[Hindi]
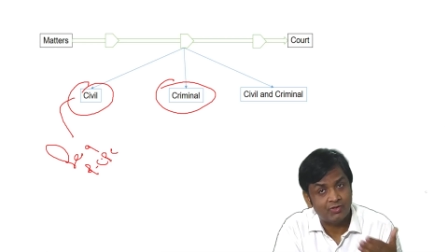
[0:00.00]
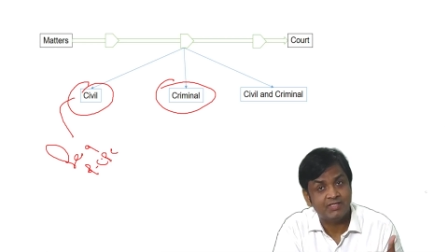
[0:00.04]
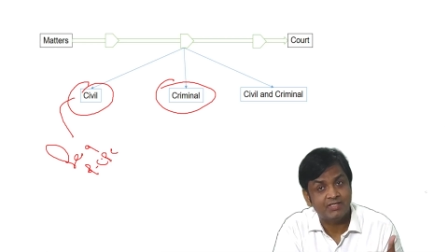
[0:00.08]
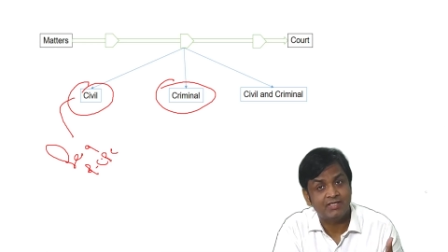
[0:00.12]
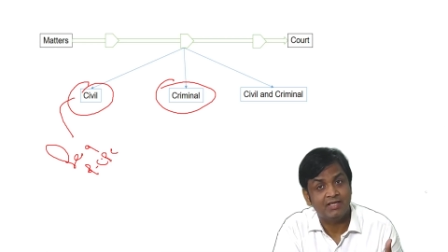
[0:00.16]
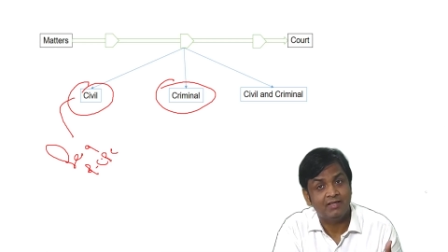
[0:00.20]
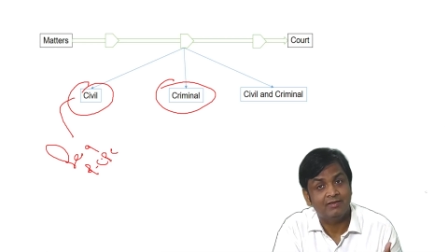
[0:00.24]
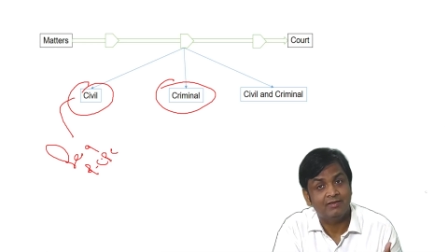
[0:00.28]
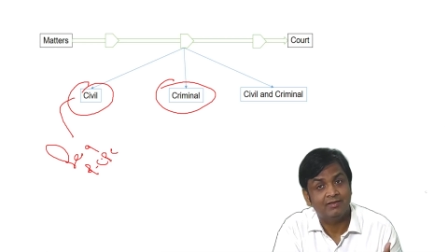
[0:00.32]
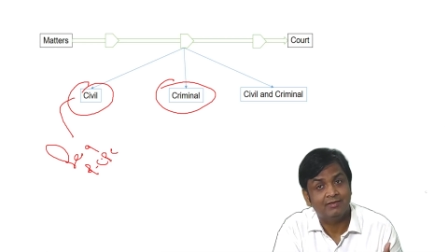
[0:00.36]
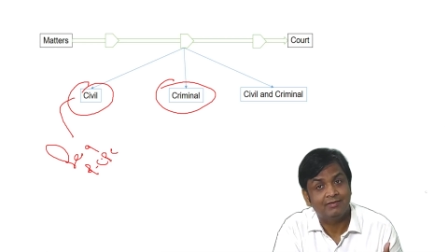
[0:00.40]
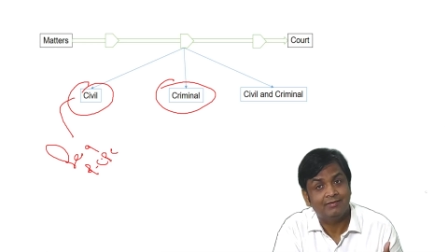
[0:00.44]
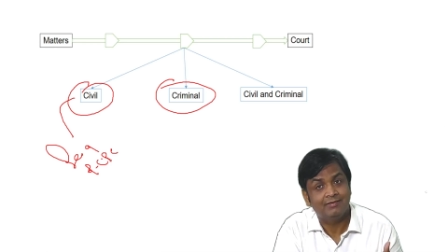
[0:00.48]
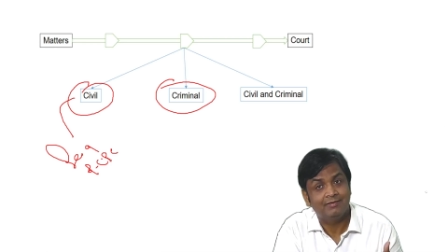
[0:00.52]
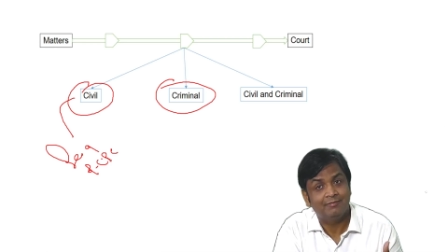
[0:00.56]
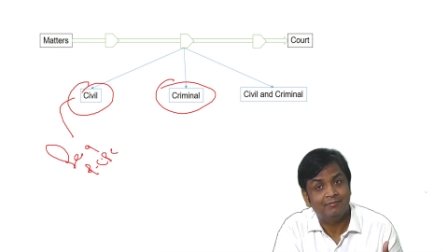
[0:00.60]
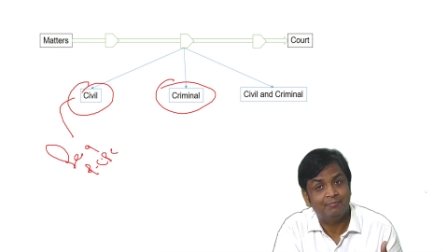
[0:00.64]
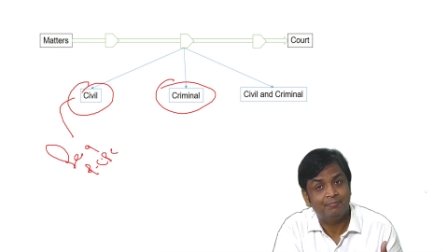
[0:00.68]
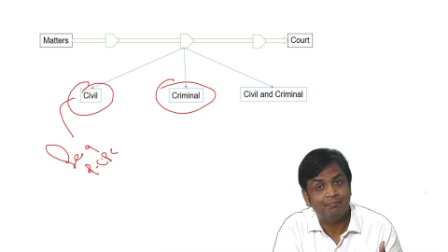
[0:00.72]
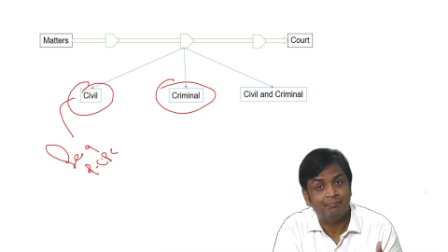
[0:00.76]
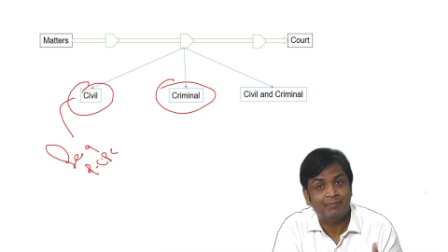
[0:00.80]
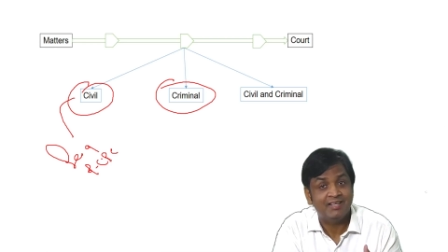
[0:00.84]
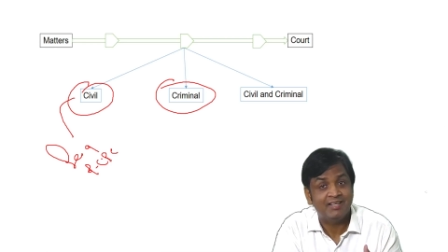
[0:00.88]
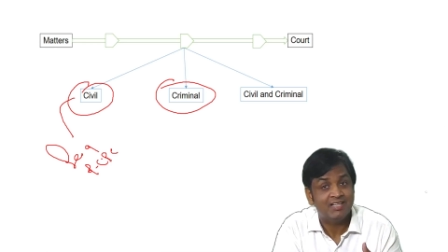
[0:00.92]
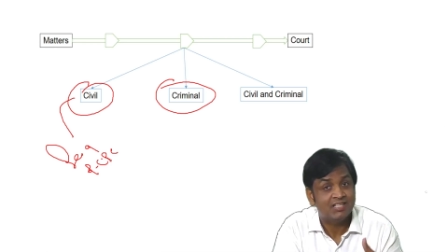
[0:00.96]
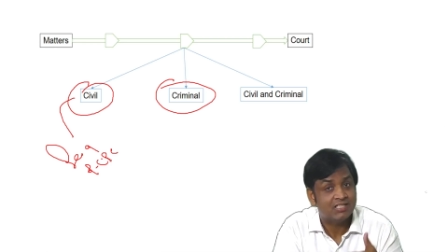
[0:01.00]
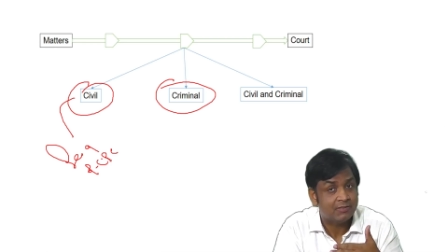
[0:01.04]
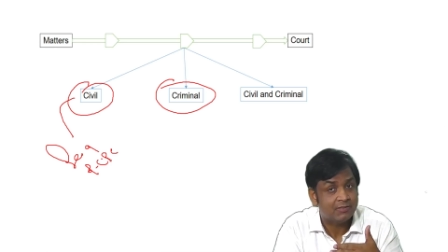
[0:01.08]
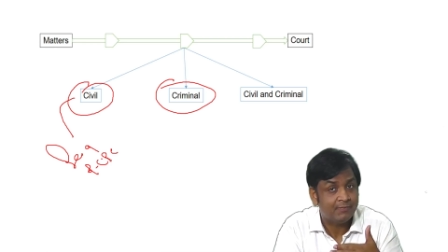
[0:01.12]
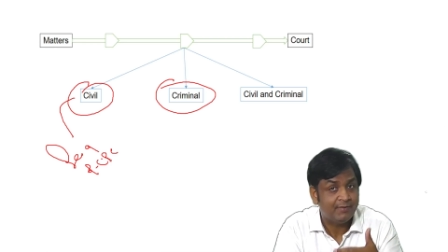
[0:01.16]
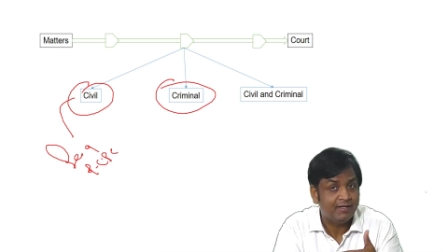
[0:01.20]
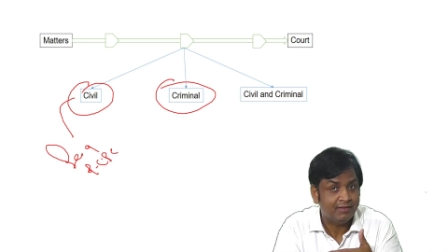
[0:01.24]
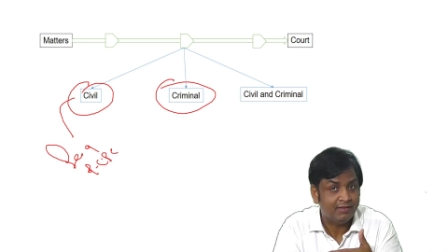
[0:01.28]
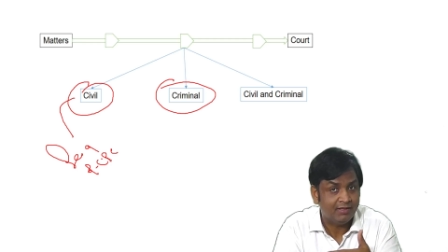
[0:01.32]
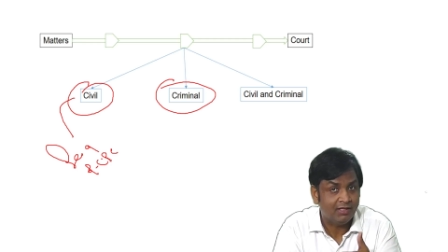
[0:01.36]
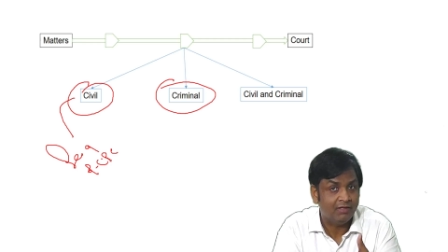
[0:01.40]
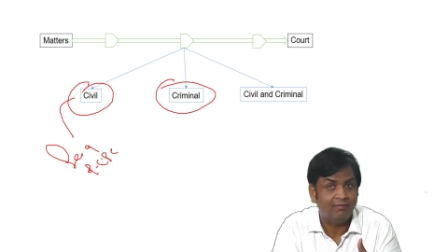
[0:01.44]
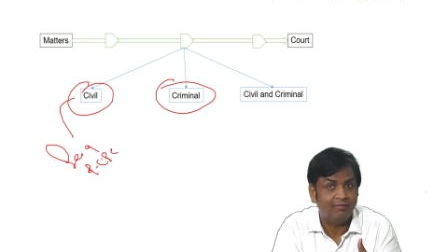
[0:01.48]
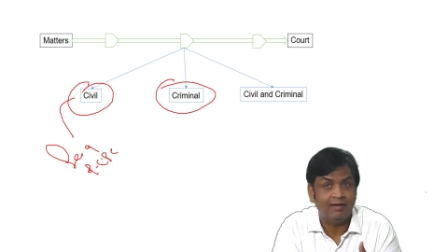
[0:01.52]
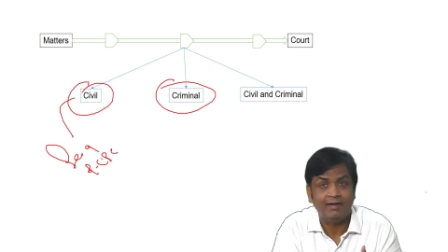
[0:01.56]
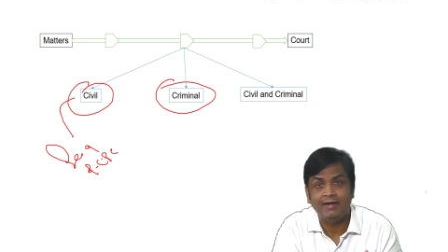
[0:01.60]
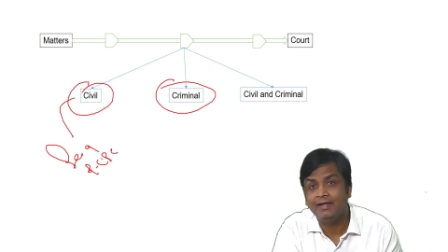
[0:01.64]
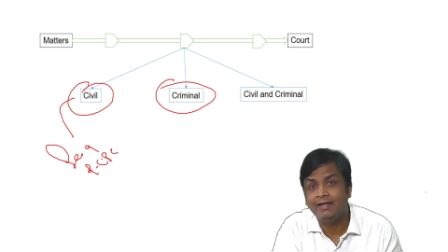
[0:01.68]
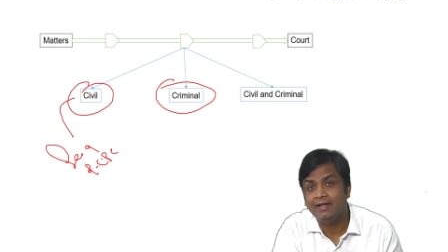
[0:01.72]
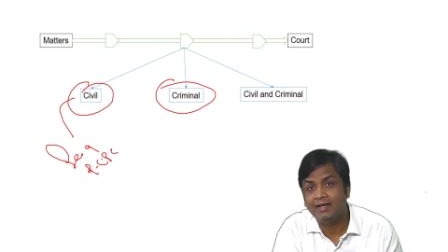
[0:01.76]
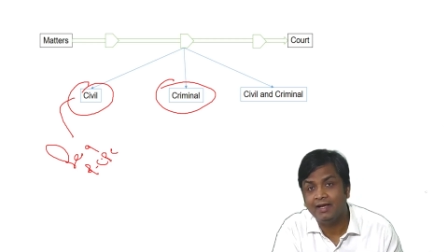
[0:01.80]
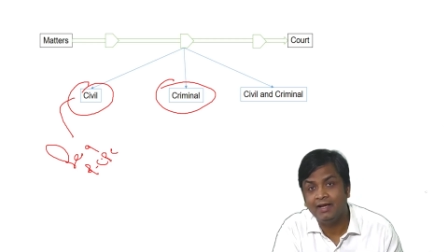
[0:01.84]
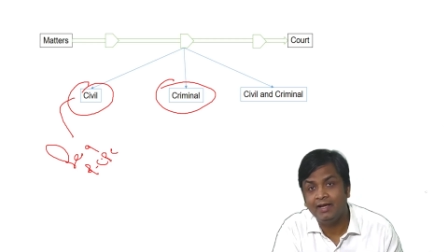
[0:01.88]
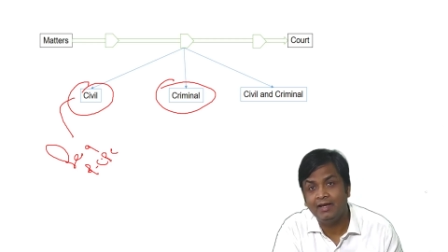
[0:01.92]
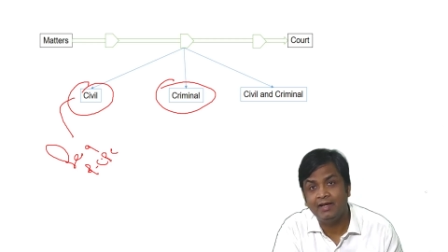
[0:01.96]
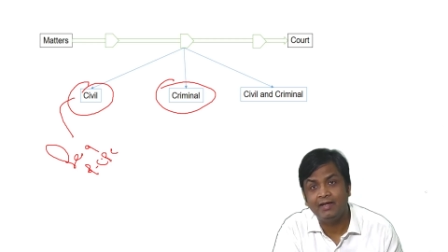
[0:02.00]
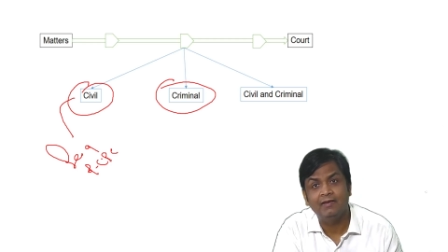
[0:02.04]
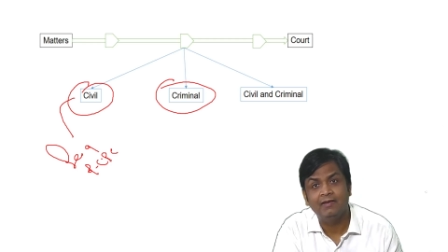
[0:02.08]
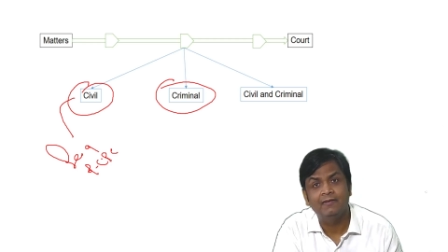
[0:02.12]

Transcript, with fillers: से पनिशमेंट दिलवाने का है